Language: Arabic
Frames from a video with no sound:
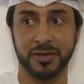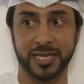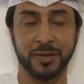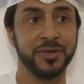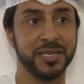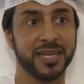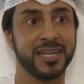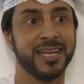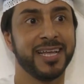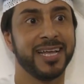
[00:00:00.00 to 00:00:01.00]
كبيرة
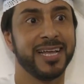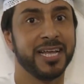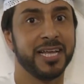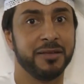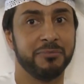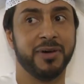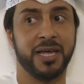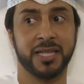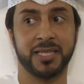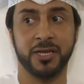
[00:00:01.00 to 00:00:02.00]

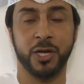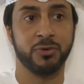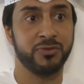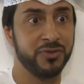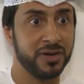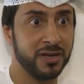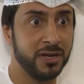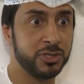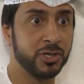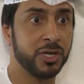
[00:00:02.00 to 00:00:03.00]
معناته نحن نوفر
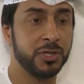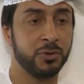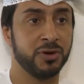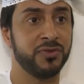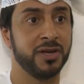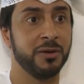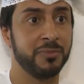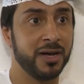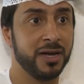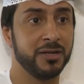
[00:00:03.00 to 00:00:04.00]
الجهد نوفر
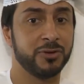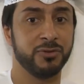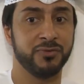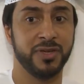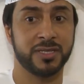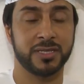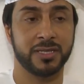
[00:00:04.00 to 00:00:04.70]
المال يكون في